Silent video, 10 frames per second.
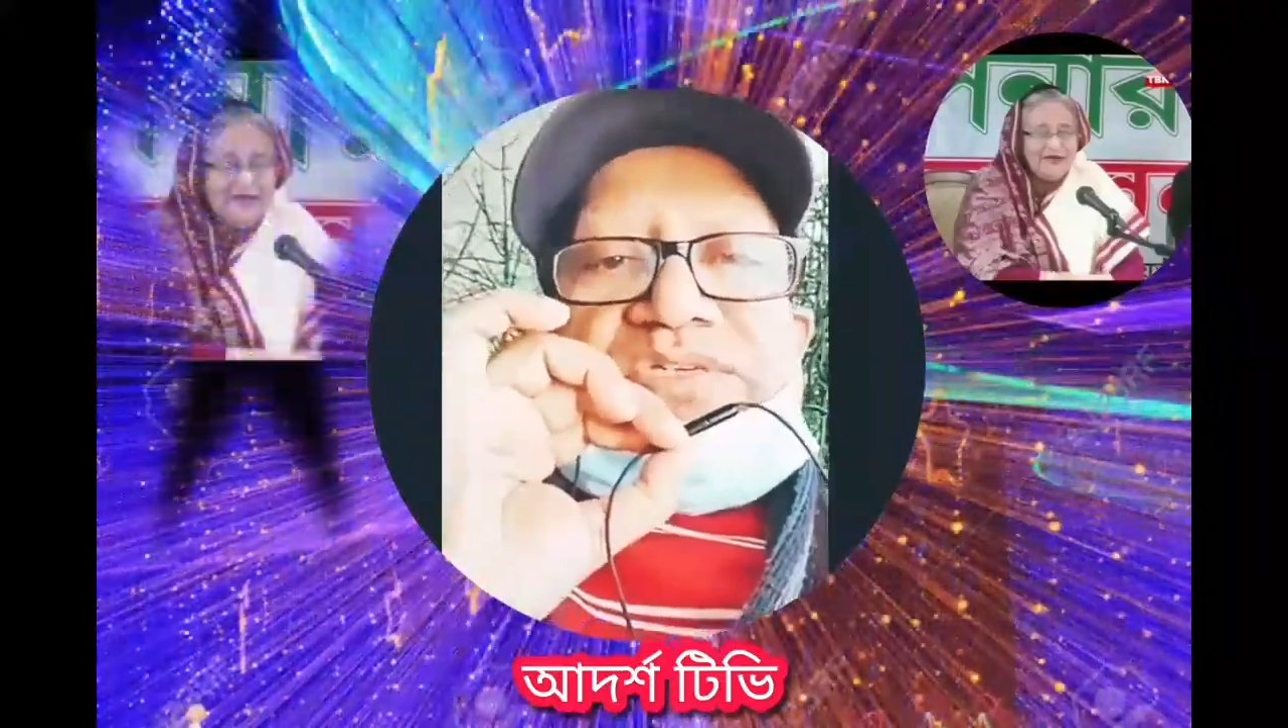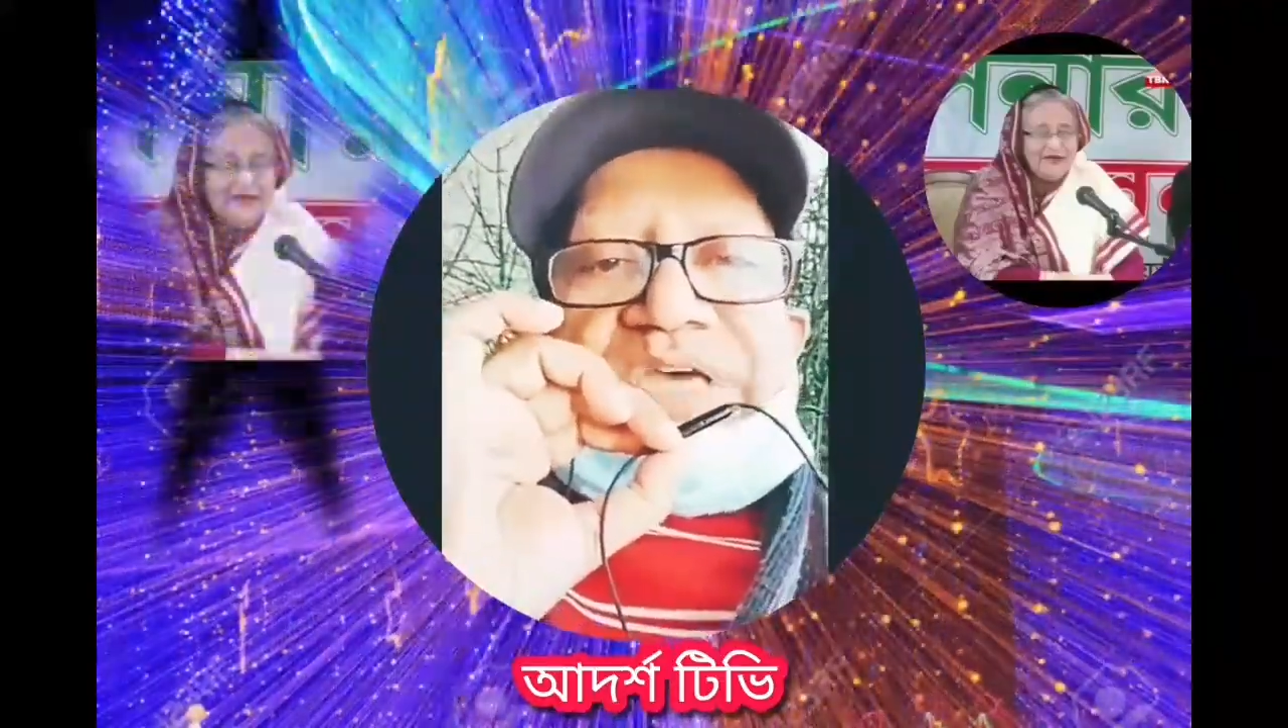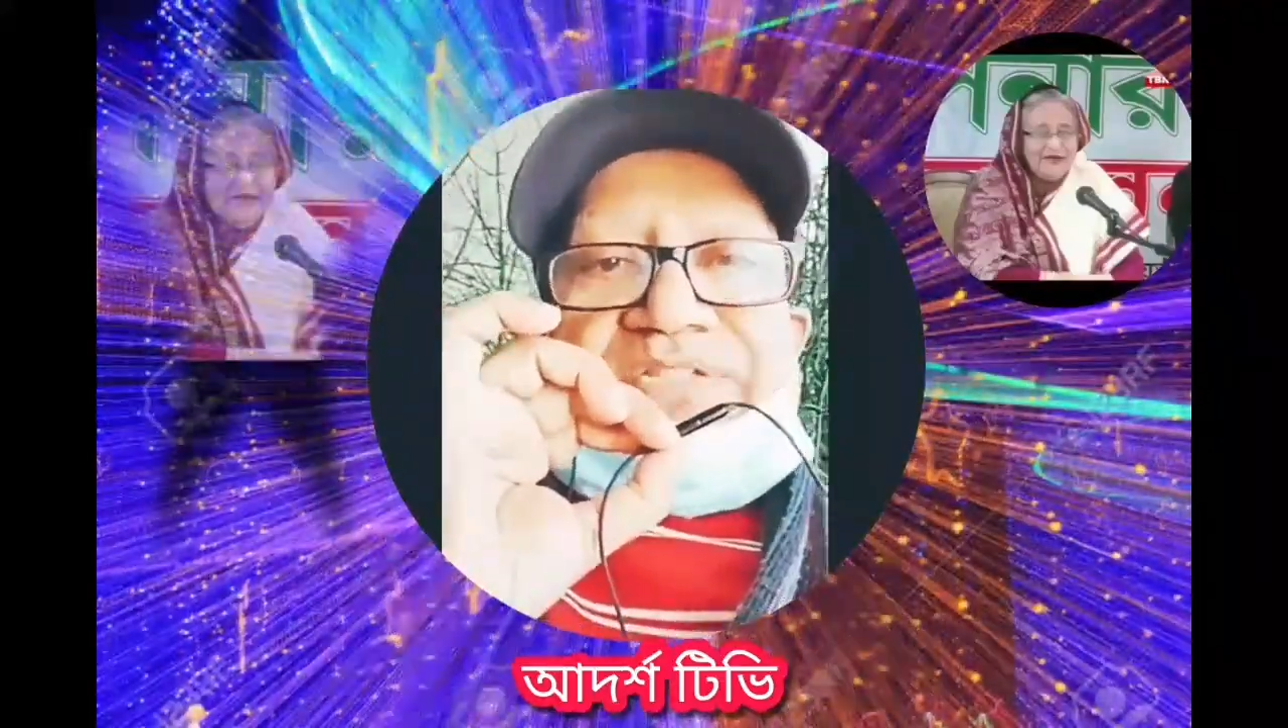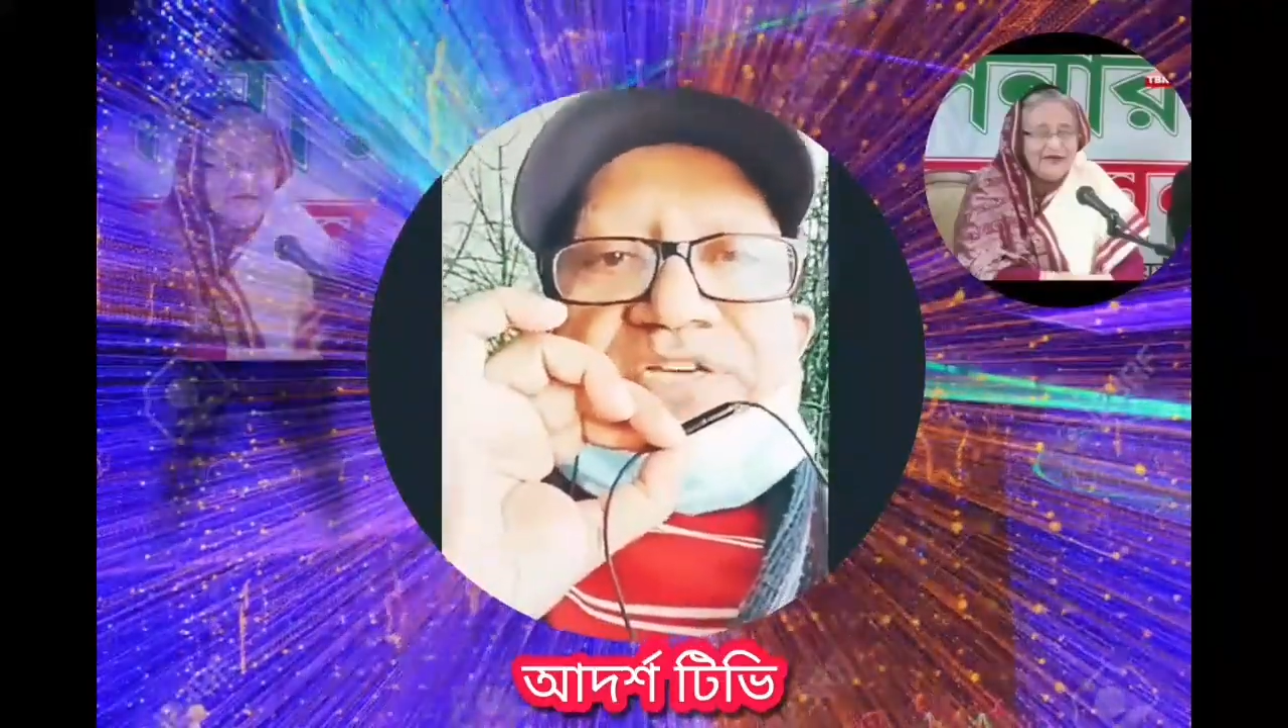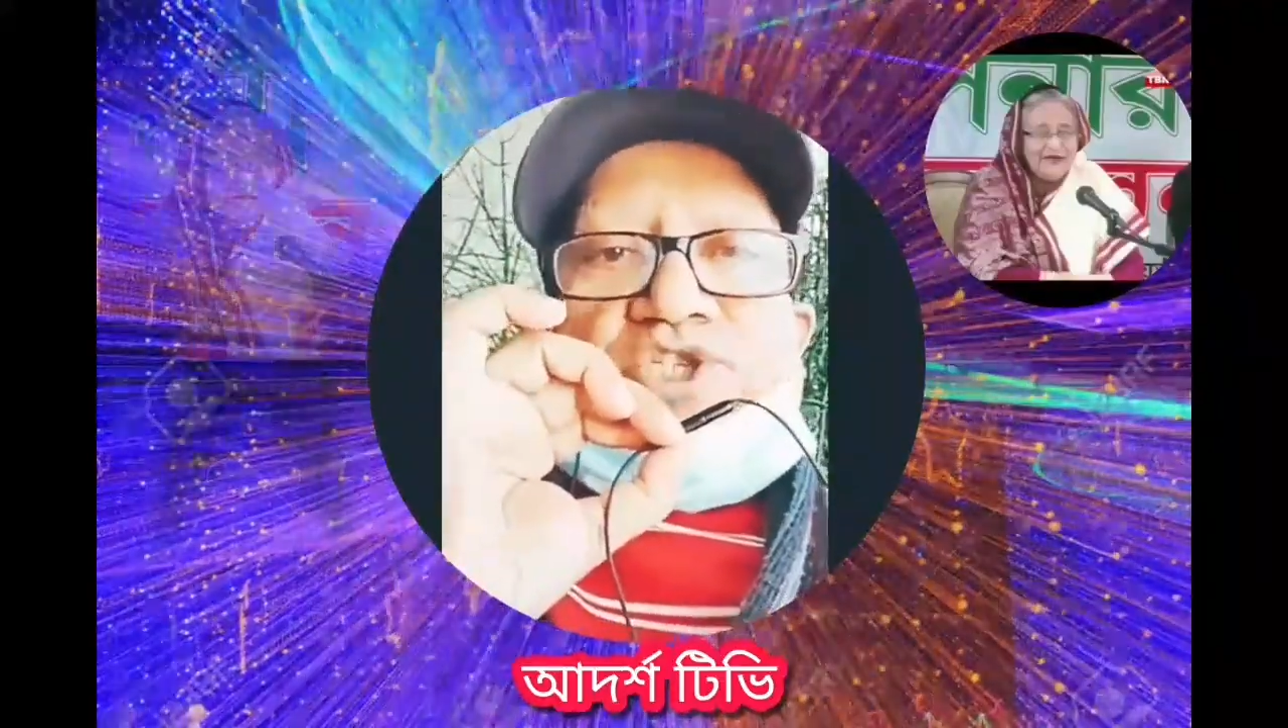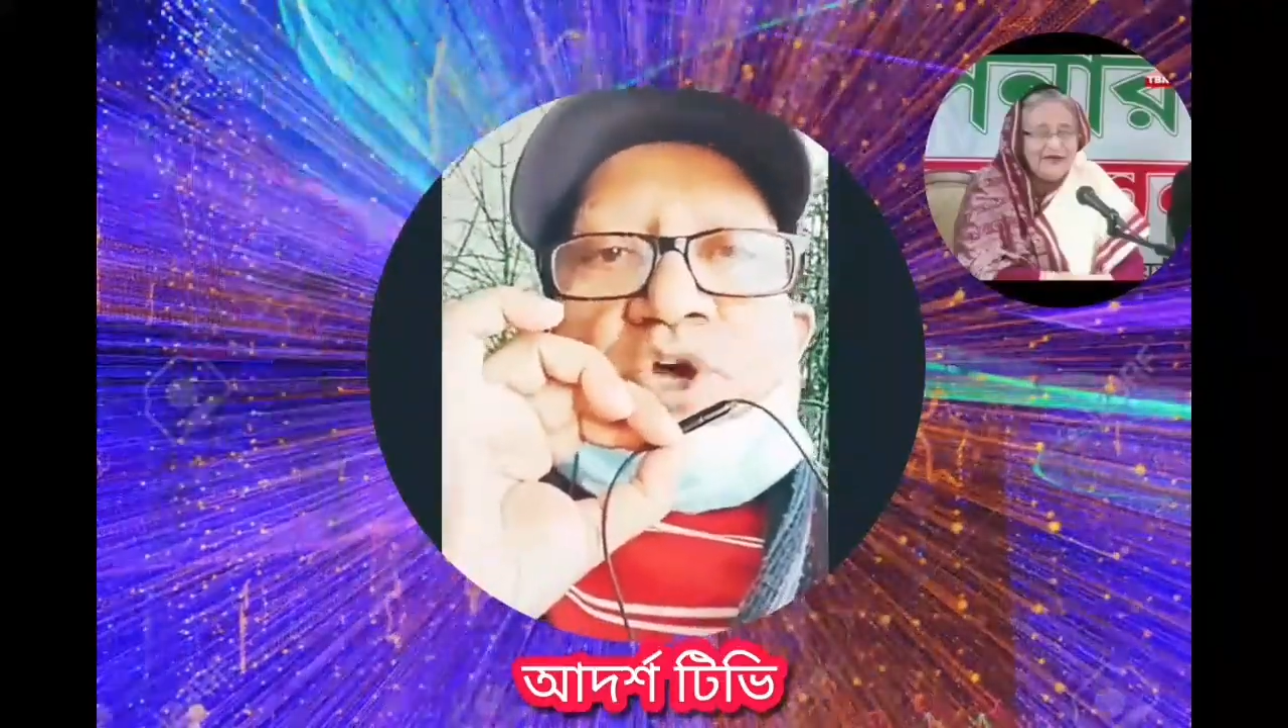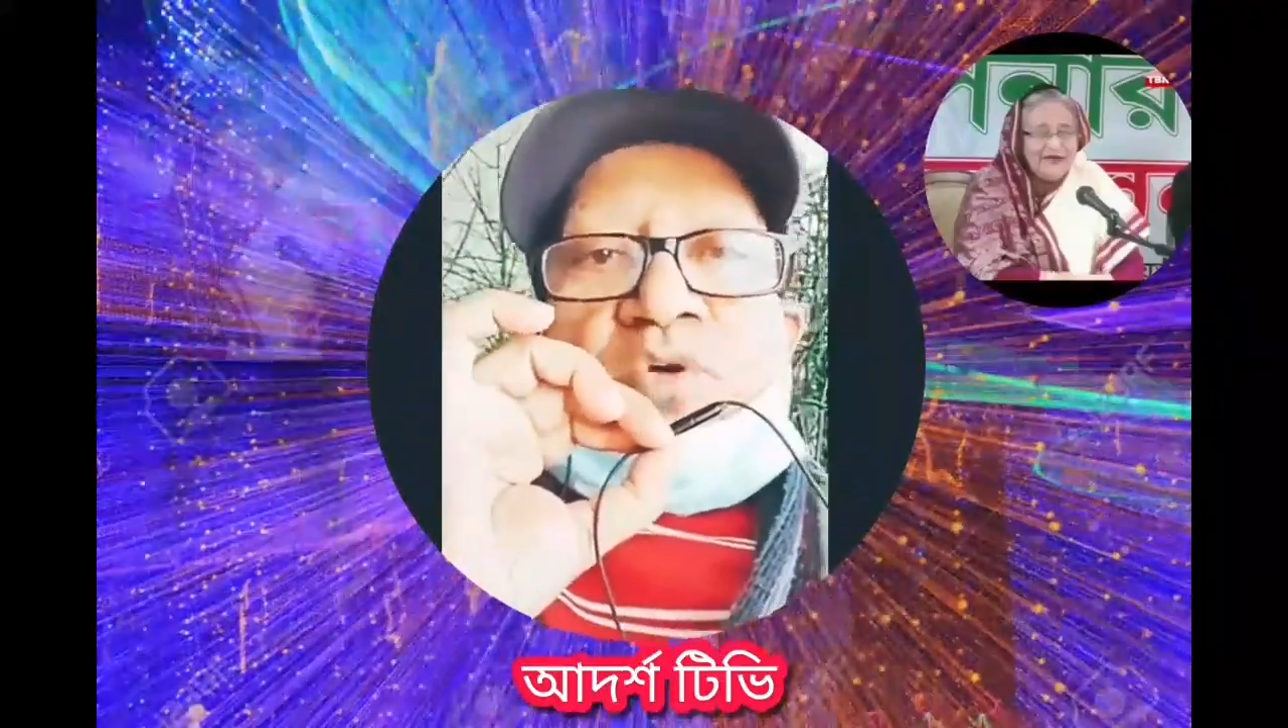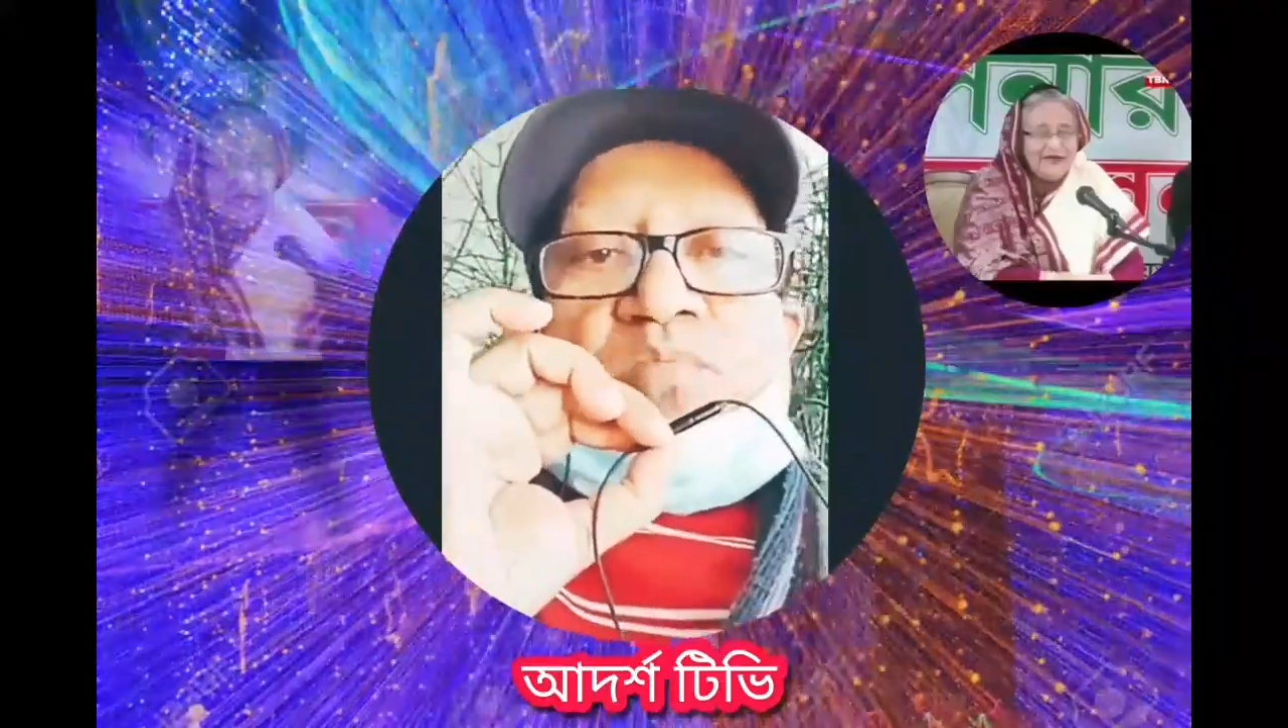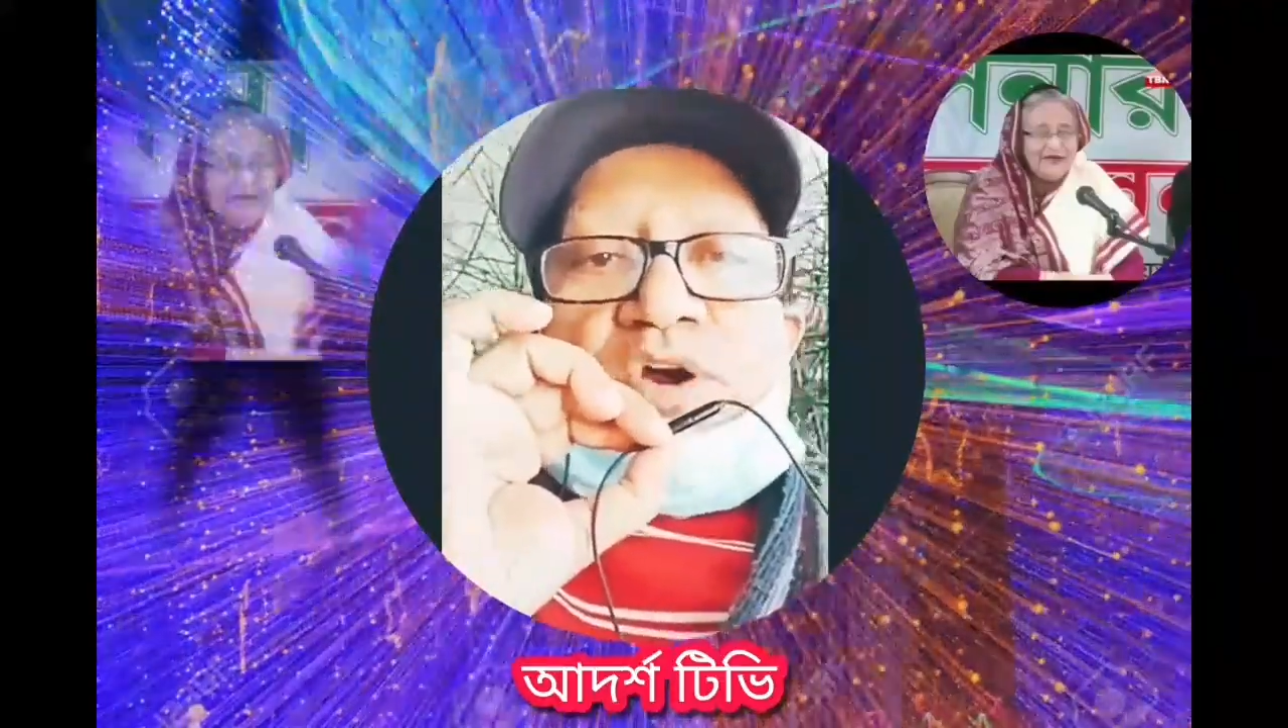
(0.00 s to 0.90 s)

জাতির জনক